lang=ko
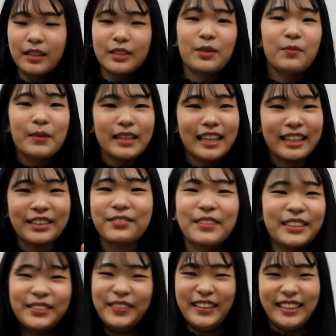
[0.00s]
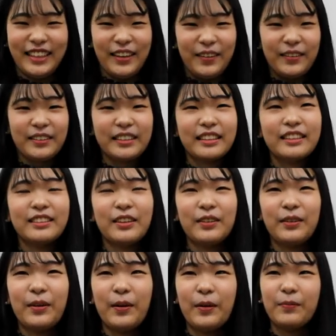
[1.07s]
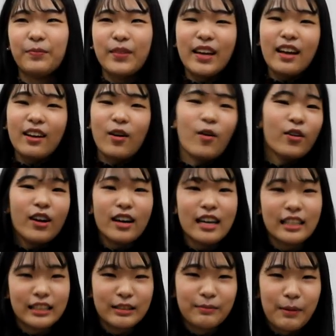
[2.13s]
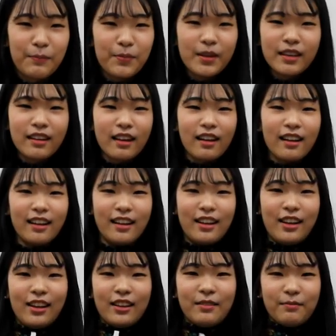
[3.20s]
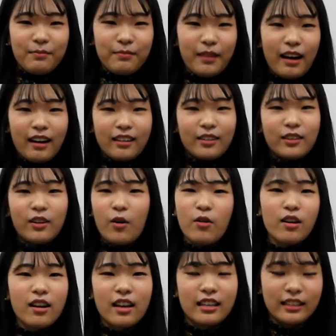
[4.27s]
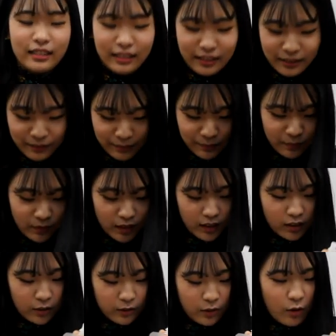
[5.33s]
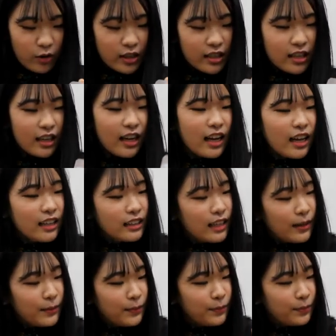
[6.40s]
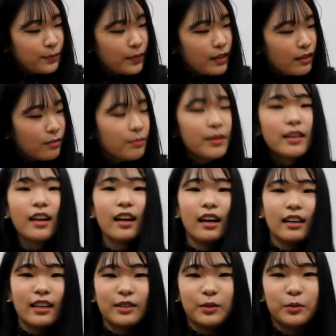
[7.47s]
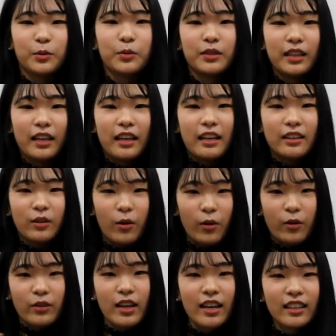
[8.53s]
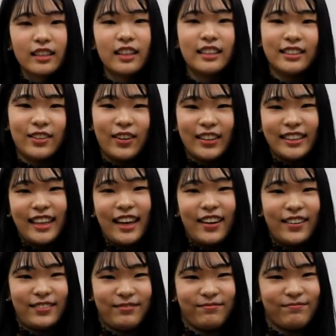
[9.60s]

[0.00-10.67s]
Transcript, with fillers: 정말 딱 그 맛인 것 같아요. 전혀 건강해지는 막 피가 막 건강해지는 그런 어린이가 참 피가 안 그래도 좋은데 더 깨끗해질 것 같아요.